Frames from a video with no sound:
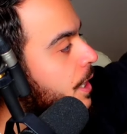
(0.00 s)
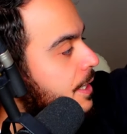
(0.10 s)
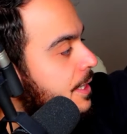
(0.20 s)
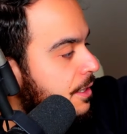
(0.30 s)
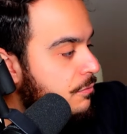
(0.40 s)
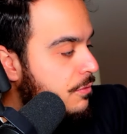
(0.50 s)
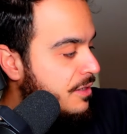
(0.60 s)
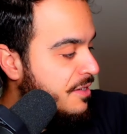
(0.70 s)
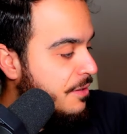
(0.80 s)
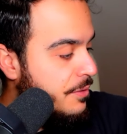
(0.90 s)
voilà les gars, vous
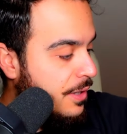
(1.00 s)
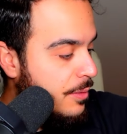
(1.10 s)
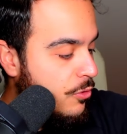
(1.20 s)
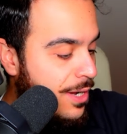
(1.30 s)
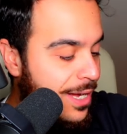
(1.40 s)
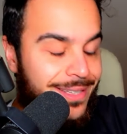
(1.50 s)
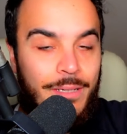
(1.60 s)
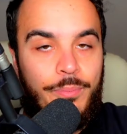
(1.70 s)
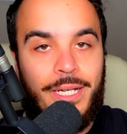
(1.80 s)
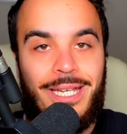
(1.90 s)
les avez vraiment à
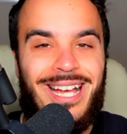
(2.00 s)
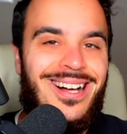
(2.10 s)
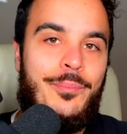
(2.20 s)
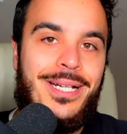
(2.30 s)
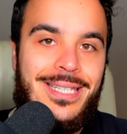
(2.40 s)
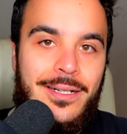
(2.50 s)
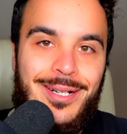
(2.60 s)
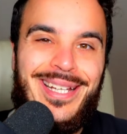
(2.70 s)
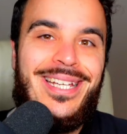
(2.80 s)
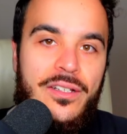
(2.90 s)
des prix
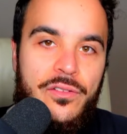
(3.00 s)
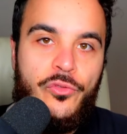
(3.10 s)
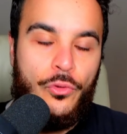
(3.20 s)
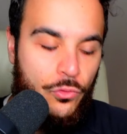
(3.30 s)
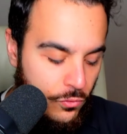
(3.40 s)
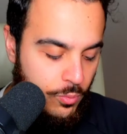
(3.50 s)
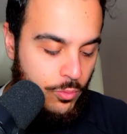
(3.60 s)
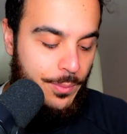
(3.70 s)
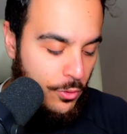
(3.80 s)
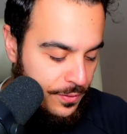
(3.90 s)
imbattables et surtout vous
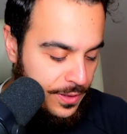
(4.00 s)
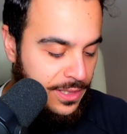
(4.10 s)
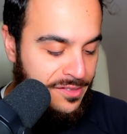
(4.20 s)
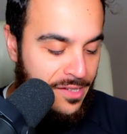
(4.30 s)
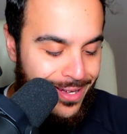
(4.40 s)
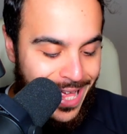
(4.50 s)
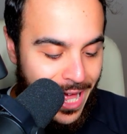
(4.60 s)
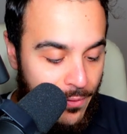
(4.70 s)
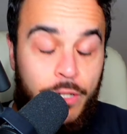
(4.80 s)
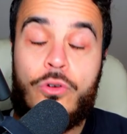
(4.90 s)
pouvez profiter de ça
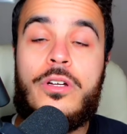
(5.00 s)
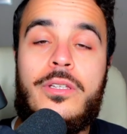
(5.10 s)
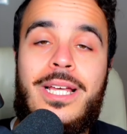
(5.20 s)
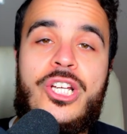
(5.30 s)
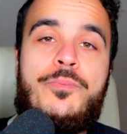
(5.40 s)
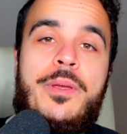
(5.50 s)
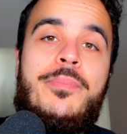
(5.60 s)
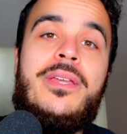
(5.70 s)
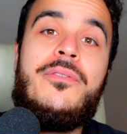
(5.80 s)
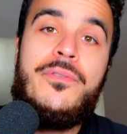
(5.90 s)
avec le code
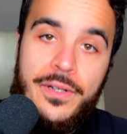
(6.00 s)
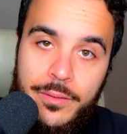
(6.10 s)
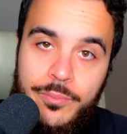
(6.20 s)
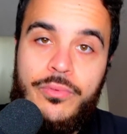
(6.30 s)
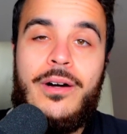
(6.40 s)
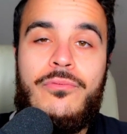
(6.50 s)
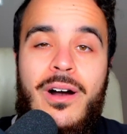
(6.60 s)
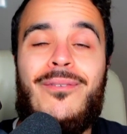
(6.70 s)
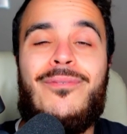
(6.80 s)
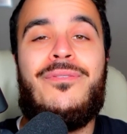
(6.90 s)
HPP20 pour
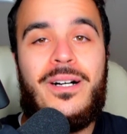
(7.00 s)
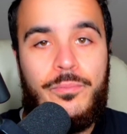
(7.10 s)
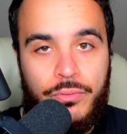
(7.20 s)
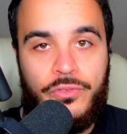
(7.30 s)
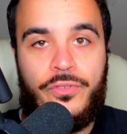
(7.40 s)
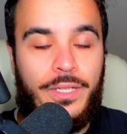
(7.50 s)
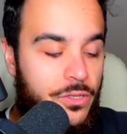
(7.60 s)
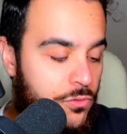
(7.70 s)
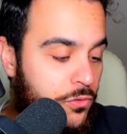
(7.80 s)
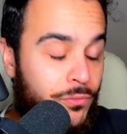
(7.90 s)
avoir 20% de
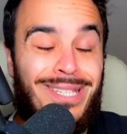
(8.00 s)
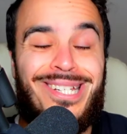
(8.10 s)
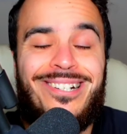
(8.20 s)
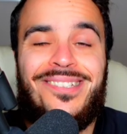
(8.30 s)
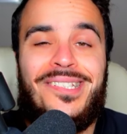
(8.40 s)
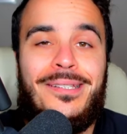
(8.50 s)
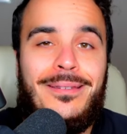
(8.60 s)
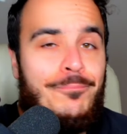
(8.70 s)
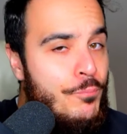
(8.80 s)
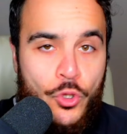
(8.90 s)
réduction. Déjà que c'est
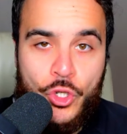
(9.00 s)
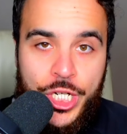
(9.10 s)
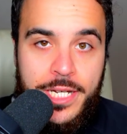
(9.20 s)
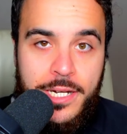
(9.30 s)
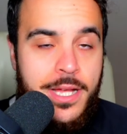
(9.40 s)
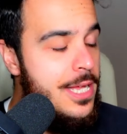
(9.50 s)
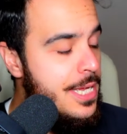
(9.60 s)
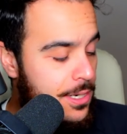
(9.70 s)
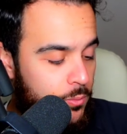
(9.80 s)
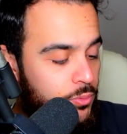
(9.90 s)
peu cher
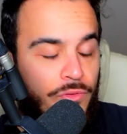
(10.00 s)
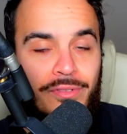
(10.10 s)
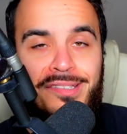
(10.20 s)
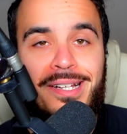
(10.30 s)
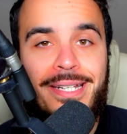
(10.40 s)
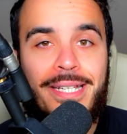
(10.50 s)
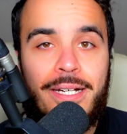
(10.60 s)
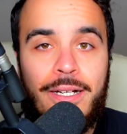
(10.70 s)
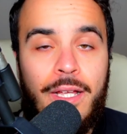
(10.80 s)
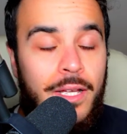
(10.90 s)
et en plus de ça les gars,